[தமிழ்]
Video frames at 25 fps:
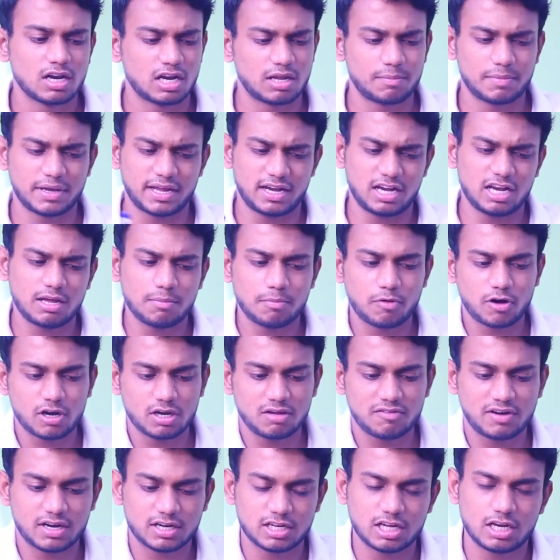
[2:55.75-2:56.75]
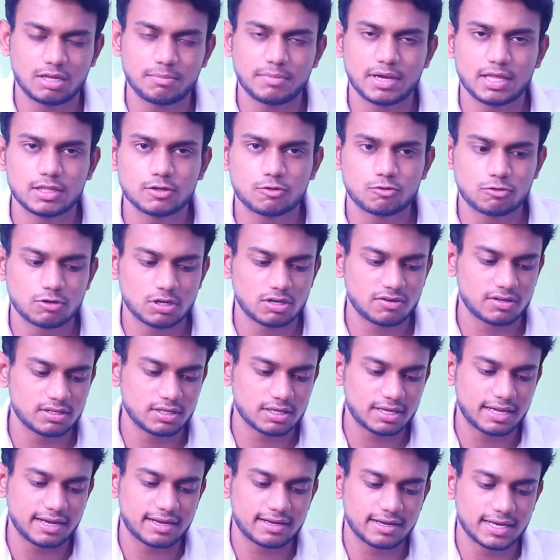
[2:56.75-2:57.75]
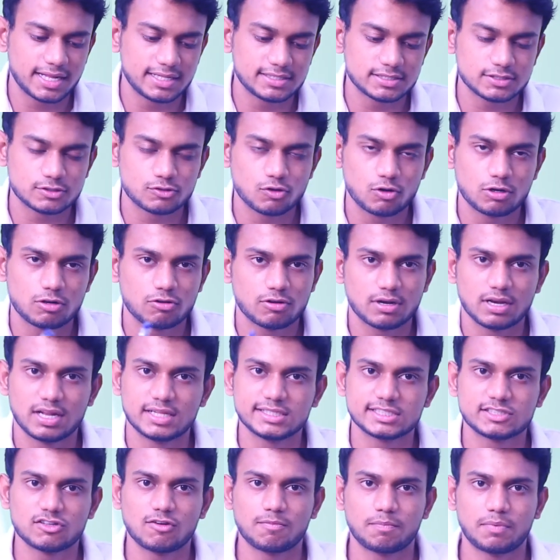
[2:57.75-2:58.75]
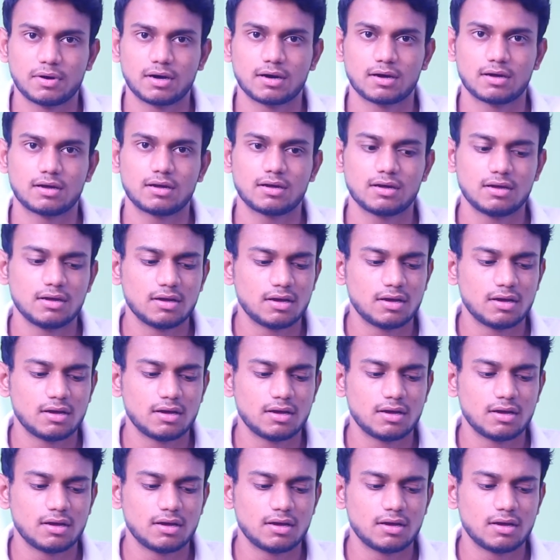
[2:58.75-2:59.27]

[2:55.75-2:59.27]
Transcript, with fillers: நம்ம என்ன பாடி வாங்கினாலுமே அது கூட வந்து கிட் லென்ஸ் சொல்லிட்டு ஒரு லென்ஸ் வைப்பாங்க